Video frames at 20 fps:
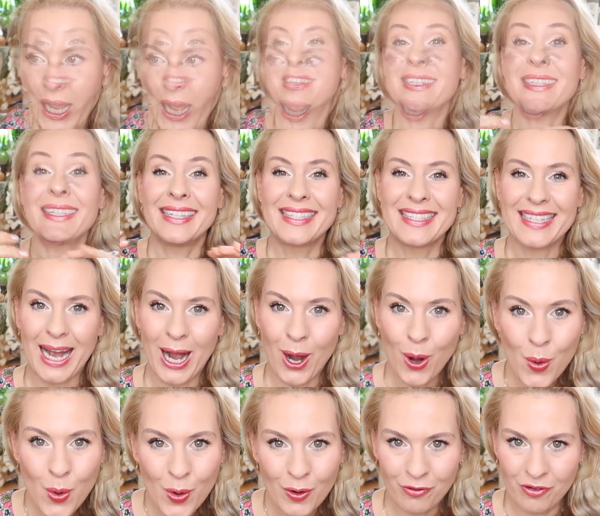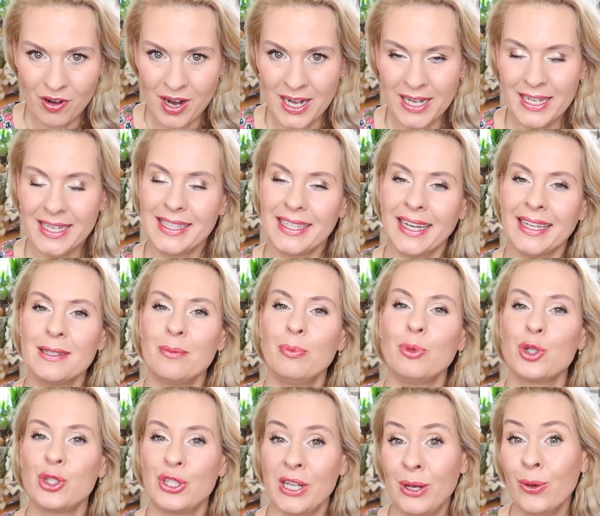Was jetzt auch war, ich hatte
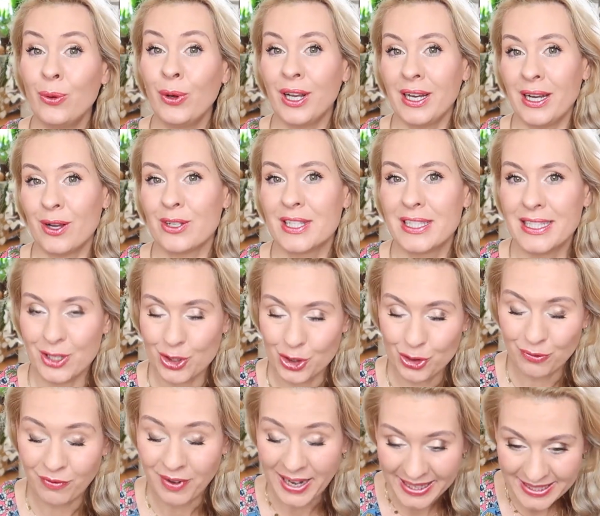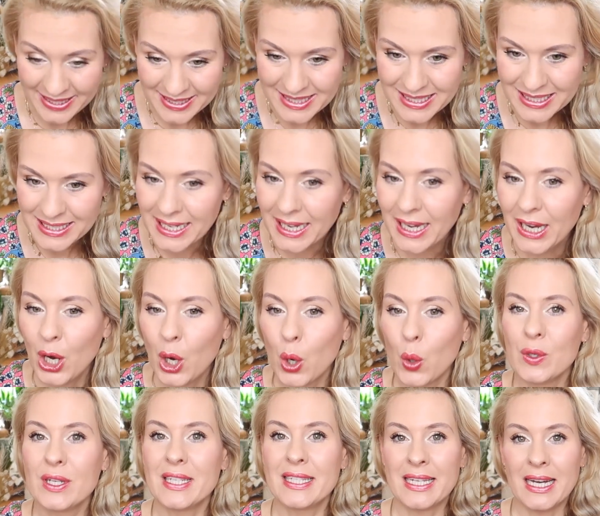Bestellungen aus der Schweiz
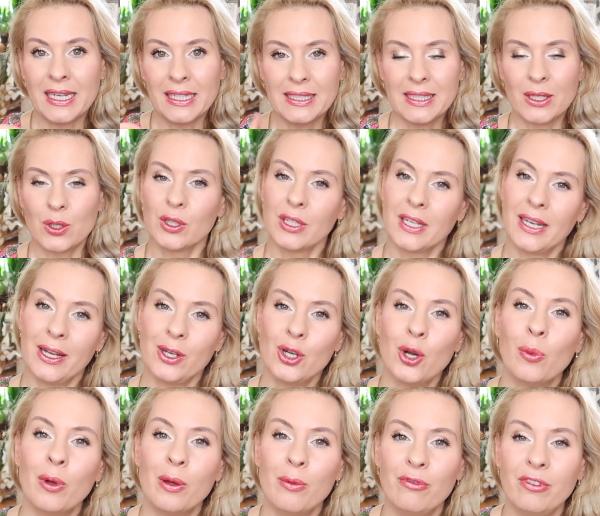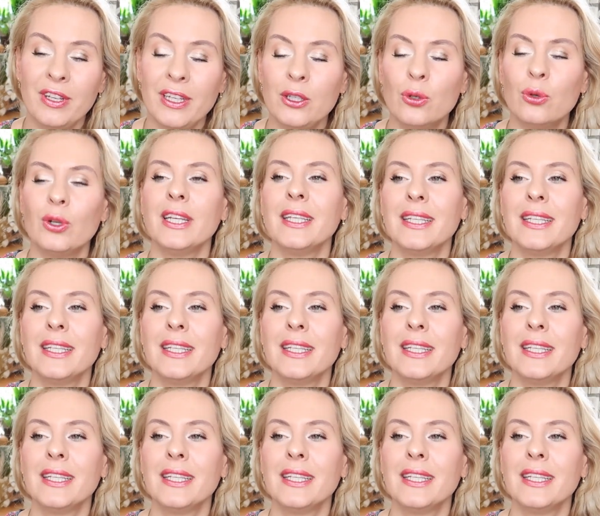und das sage ich auch hier gleich nochmal im Video,